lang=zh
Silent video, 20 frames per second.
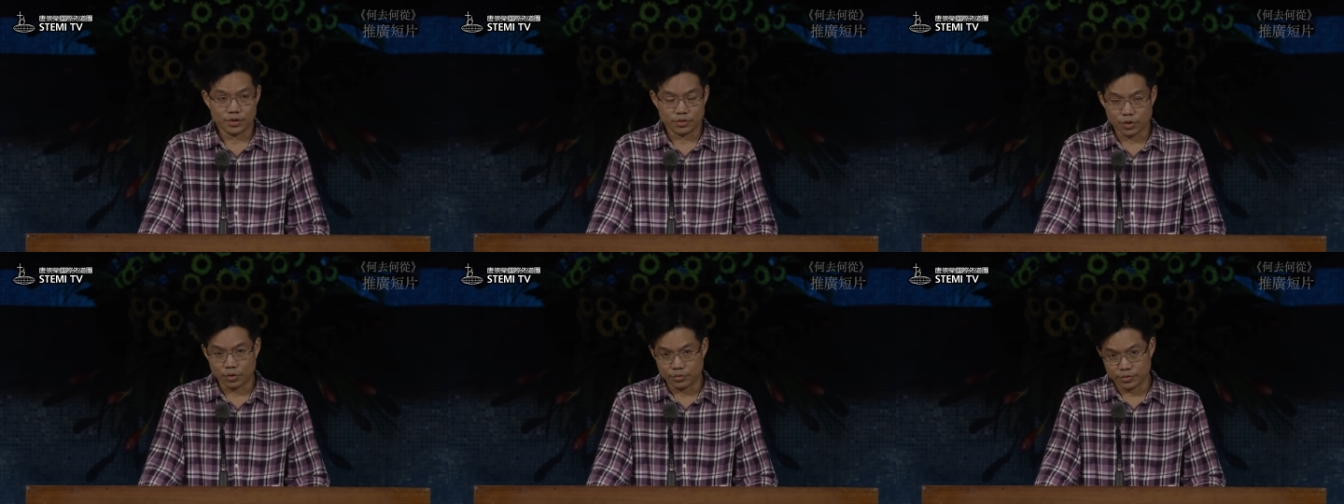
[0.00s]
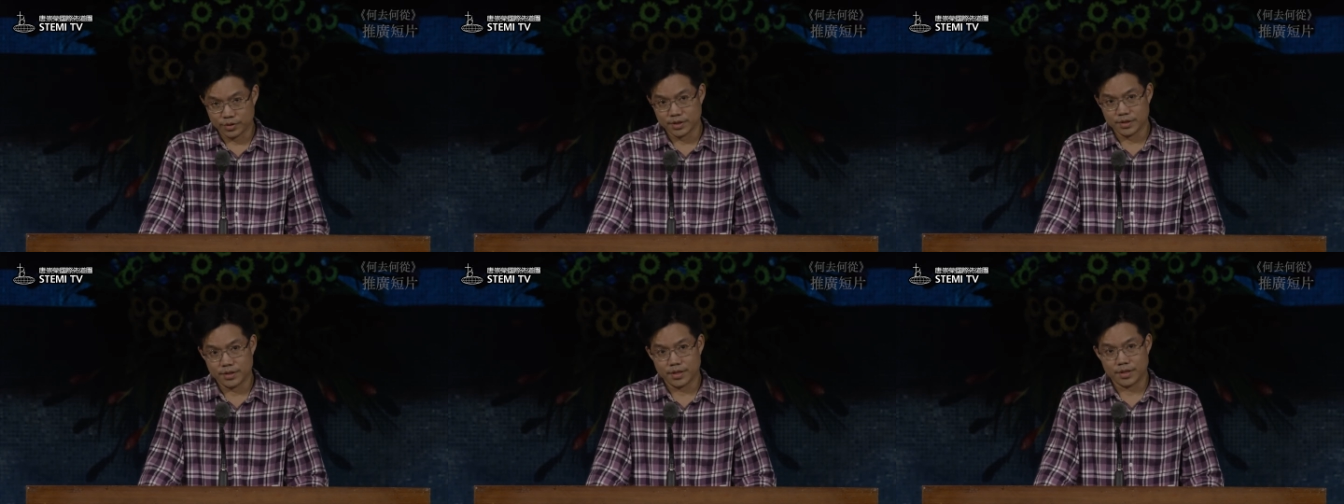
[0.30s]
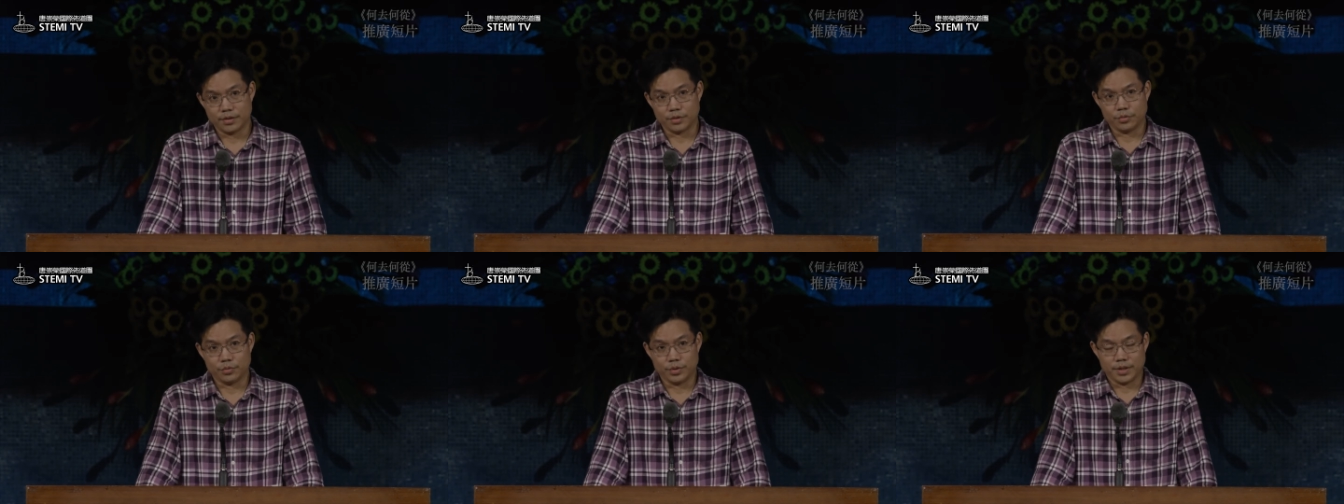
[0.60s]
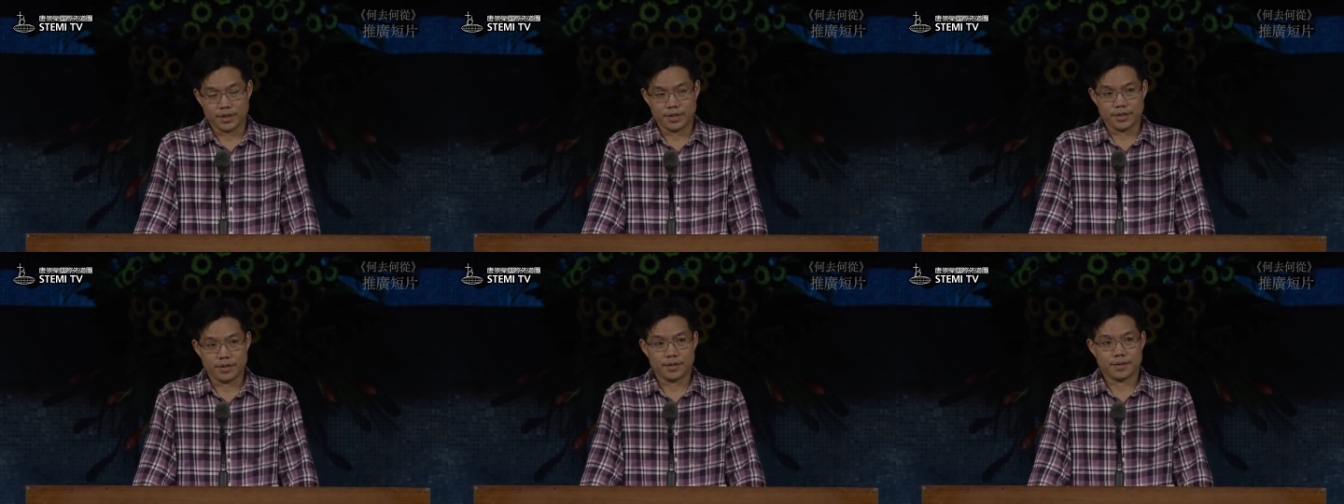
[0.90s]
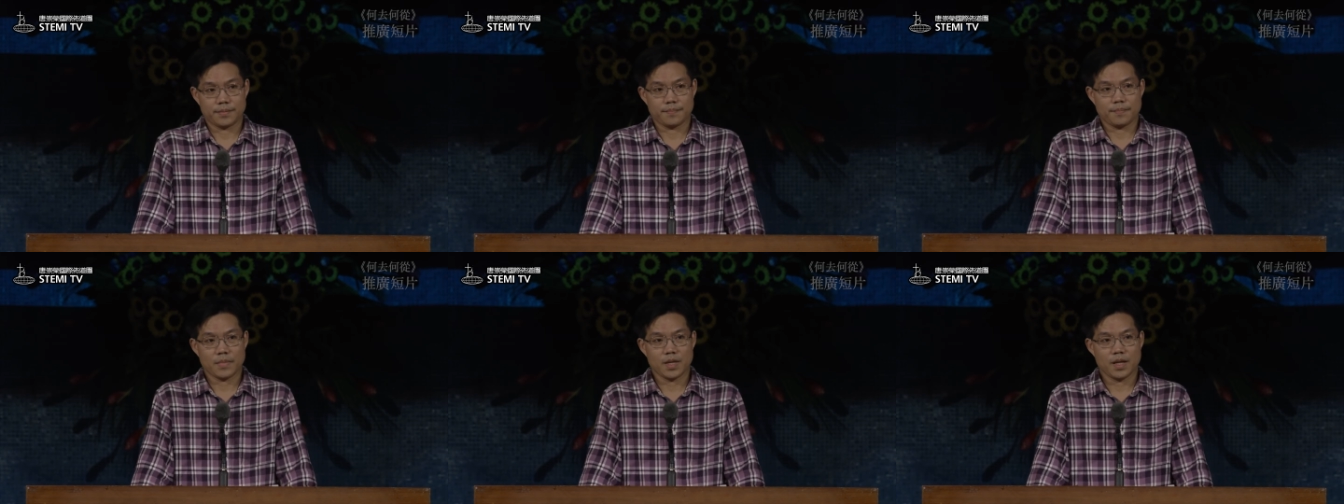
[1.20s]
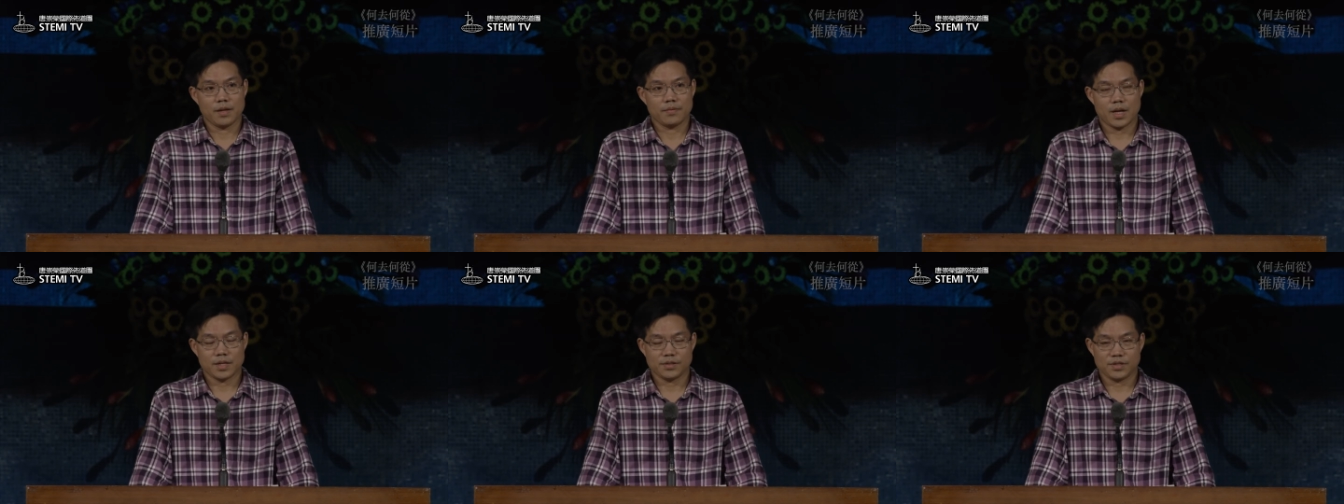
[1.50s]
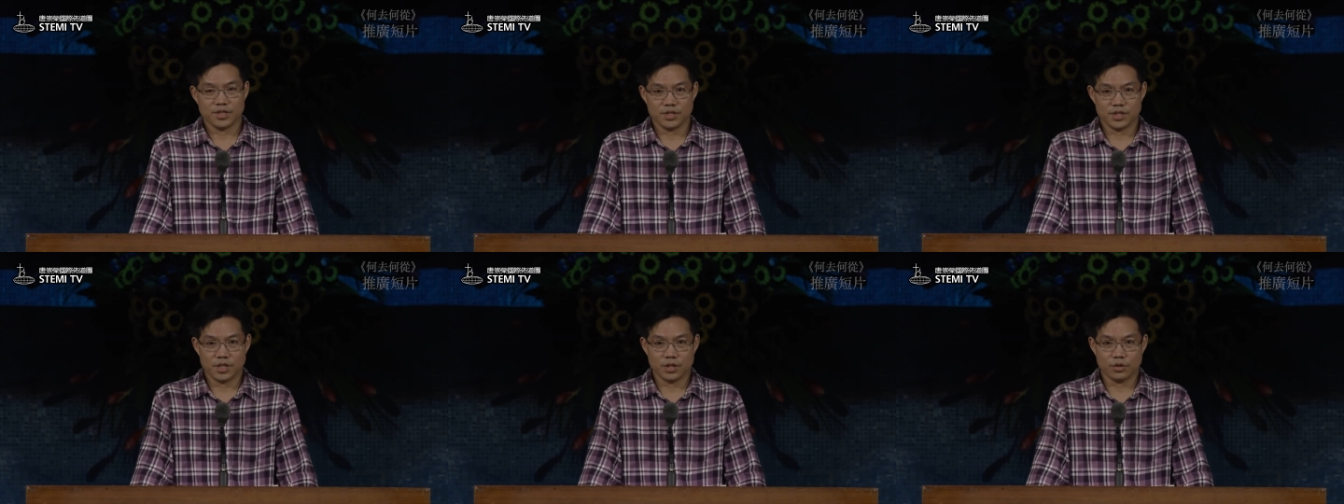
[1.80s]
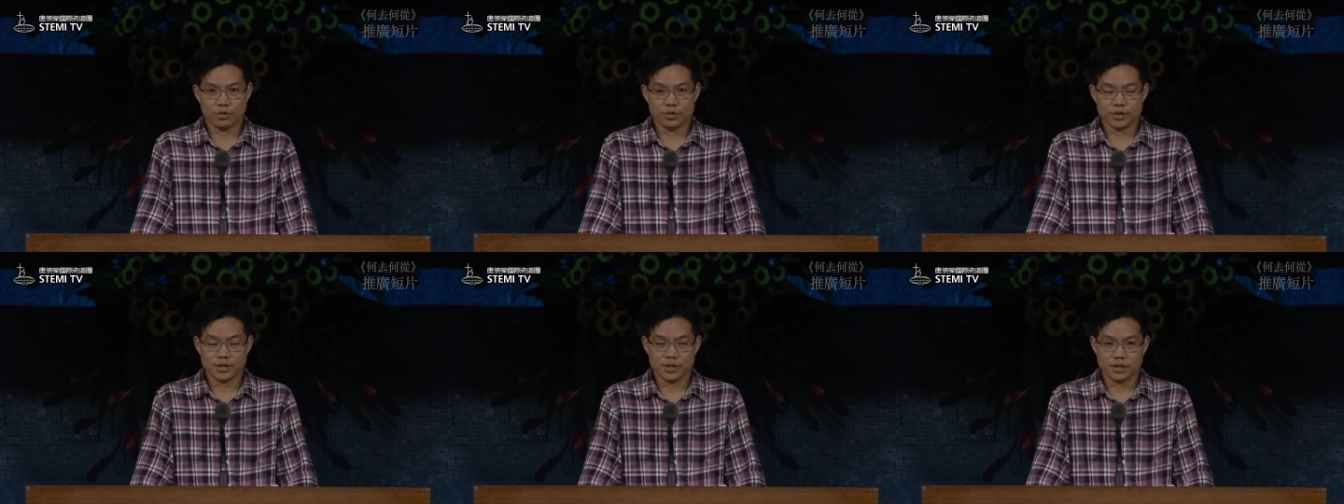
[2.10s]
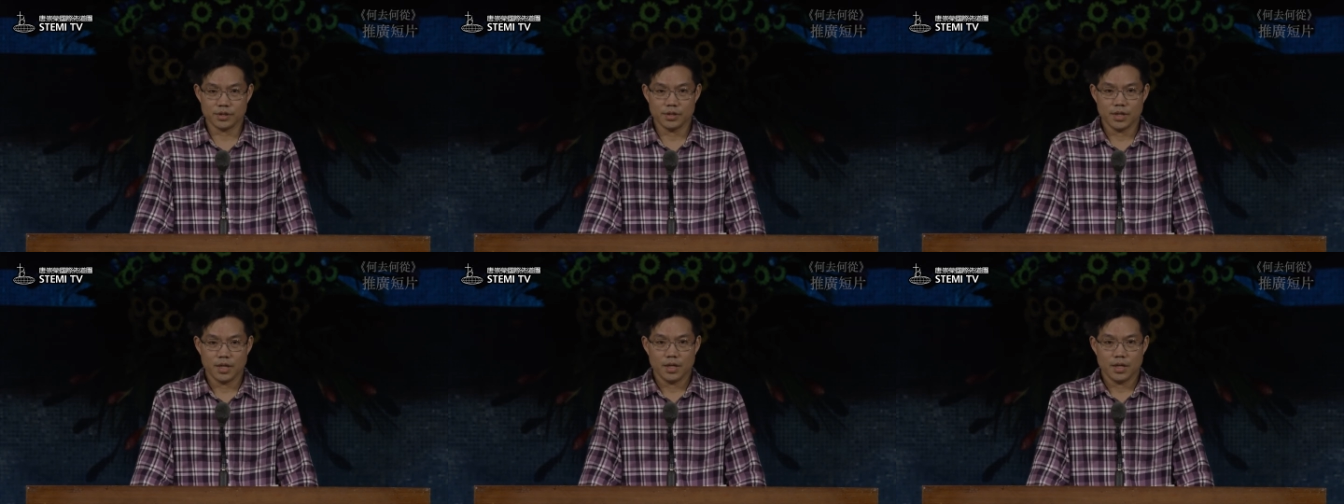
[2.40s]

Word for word: 有同性恋的问题，那这些都是。